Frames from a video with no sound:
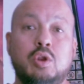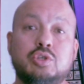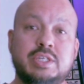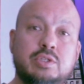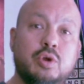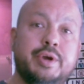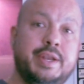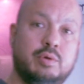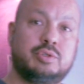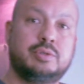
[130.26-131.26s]
Los
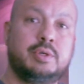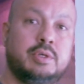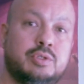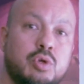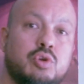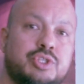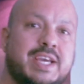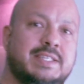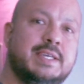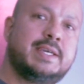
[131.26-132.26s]
estrógenos son los que
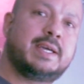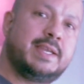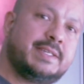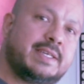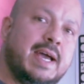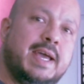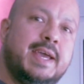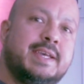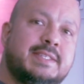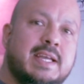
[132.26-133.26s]
hacen que crezca
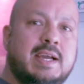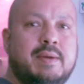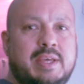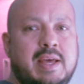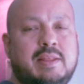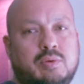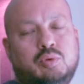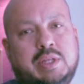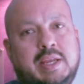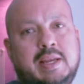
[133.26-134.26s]
esta cavidad
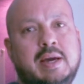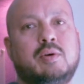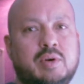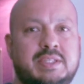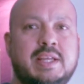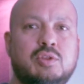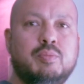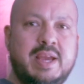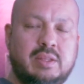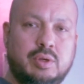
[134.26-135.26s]
uterina o este
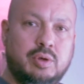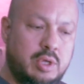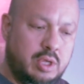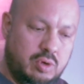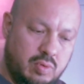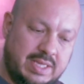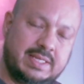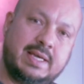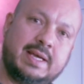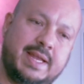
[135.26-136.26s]
endometrio. Lo
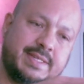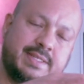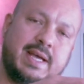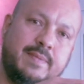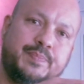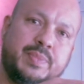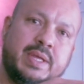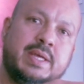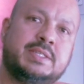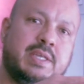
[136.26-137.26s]
hace que crezca,
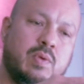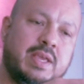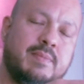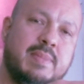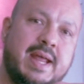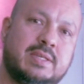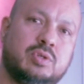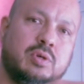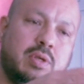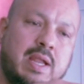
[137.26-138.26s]
si no hay
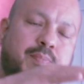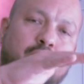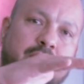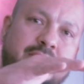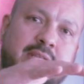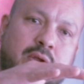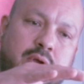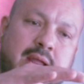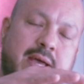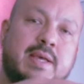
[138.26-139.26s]
embarazo, la
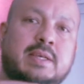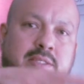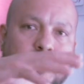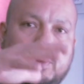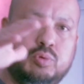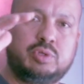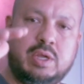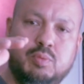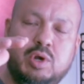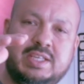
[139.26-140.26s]
progesterona se produce
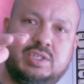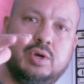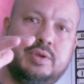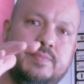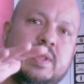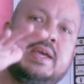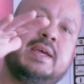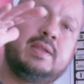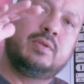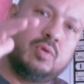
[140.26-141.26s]
la ovulación,
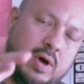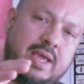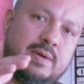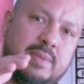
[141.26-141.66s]
no hay